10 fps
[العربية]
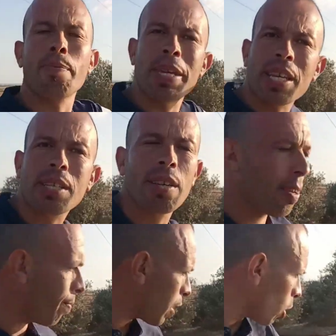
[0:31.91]
ميت
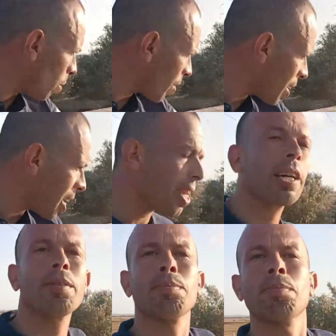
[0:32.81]
في هذه الحفره
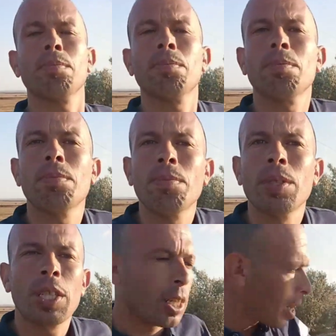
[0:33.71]
هنايا
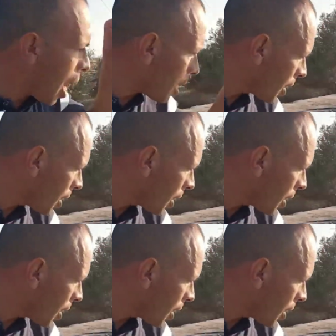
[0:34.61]
طاح